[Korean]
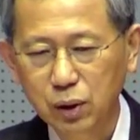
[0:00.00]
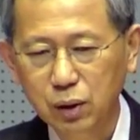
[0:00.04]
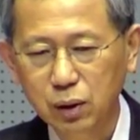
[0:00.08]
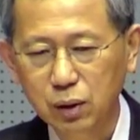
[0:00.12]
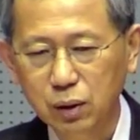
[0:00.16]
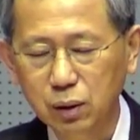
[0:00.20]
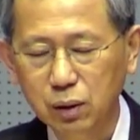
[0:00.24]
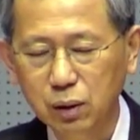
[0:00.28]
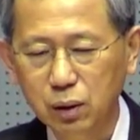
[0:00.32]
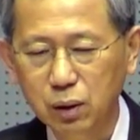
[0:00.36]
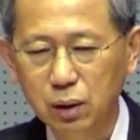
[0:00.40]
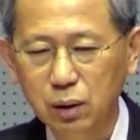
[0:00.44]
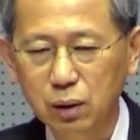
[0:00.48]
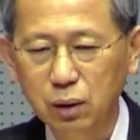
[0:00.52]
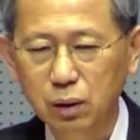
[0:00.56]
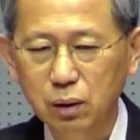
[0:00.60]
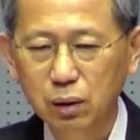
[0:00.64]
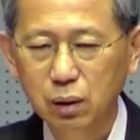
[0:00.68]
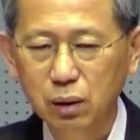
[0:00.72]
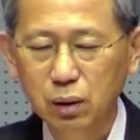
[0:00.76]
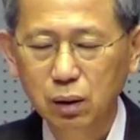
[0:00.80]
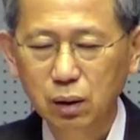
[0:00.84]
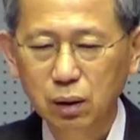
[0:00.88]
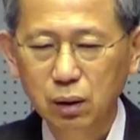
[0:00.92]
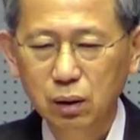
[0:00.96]
해야 되는데,
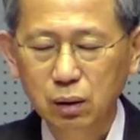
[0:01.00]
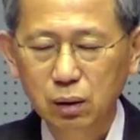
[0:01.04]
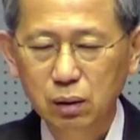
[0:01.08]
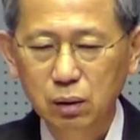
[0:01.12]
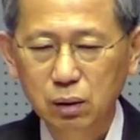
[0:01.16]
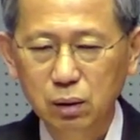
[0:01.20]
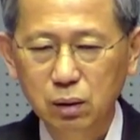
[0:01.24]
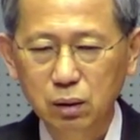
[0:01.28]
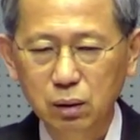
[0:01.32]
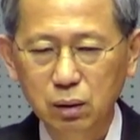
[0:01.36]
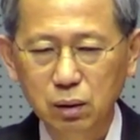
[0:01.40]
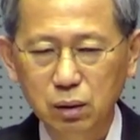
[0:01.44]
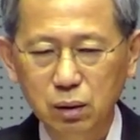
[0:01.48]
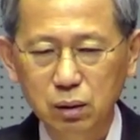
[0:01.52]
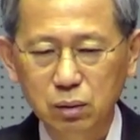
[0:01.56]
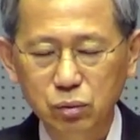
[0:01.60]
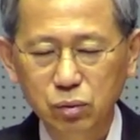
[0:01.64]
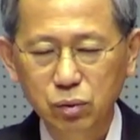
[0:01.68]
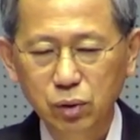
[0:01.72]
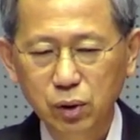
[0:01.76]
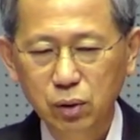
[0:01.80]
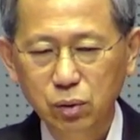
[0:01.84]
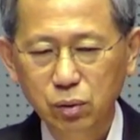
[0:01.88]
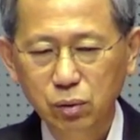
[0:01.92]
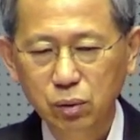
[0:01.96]
어,
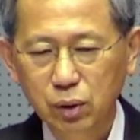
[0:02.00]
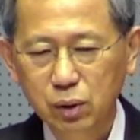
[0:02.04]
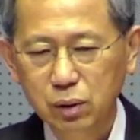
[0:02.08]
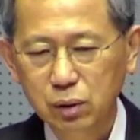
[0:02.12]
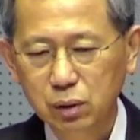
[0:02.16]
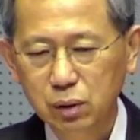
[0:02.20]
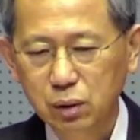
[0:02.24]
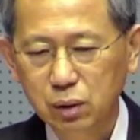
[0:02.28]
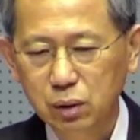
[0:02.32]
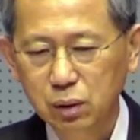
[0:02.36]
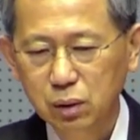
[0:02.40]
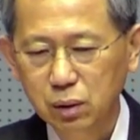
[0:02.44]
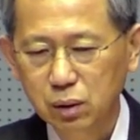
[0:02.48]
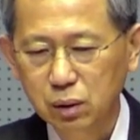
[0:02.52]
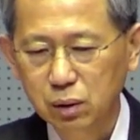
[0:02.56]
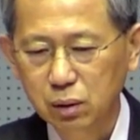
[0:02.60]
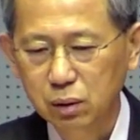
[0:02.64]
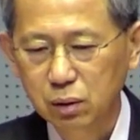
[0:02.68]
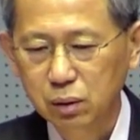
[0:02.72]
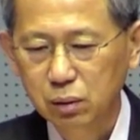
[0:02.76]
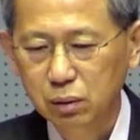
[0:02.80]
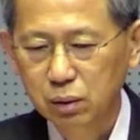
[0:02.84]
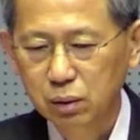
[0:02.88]
우리 교회를,